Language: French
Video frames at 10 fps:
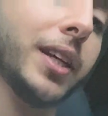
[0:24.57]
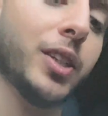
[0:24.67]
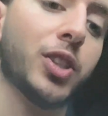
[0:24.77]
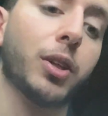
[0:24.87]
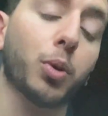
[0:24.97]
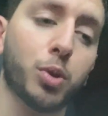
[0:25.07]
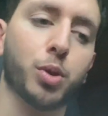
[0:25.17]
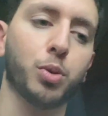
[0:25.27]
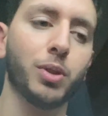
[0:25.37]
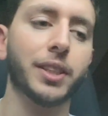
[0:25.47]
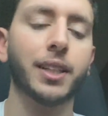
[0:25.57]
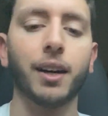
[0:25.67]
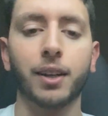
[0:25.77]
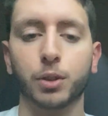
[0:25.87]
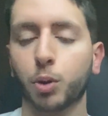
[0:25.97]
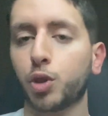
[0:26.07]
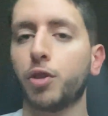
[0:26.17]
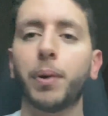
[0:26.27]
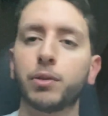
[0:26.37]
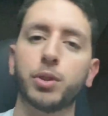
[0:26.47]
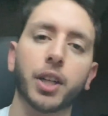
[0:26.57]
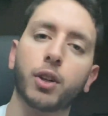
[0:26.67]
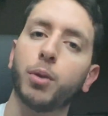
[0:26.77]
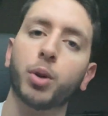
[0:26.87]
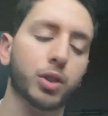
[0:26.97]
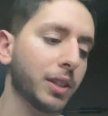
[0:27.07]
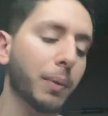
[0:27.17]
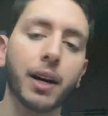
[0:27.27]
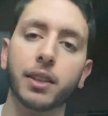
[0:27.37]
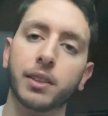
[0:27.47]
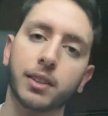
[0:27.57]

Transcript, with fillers: Et j'ai reçu, les gars, un truc, je vais pas vous dire comment, c'est pas,